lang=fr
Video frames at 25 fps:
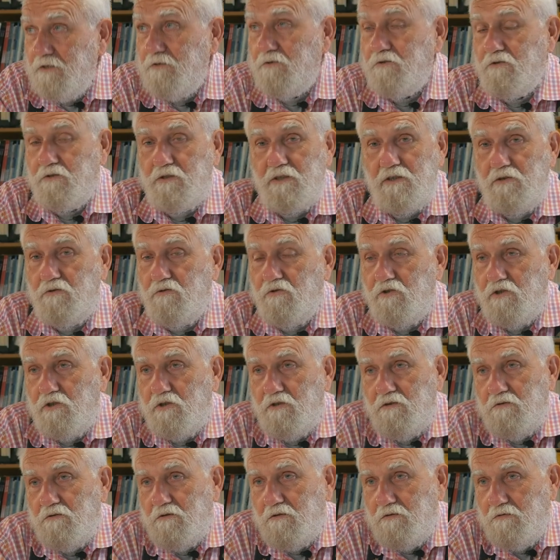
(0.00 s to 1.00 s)
Donc c'est une
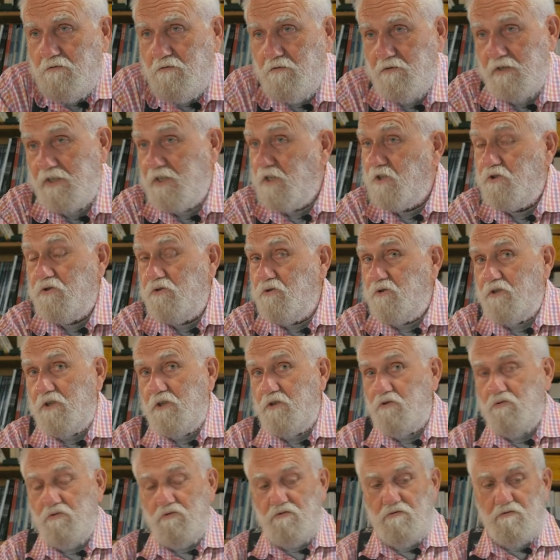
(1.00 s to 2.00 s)
chance. Ça je
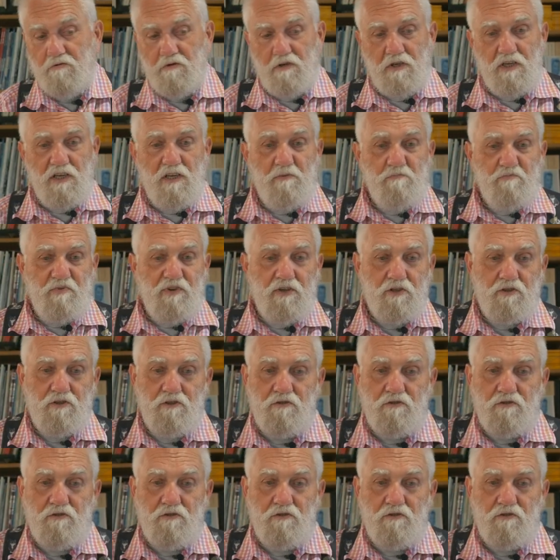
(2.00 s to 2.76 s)
sais, je suis hyper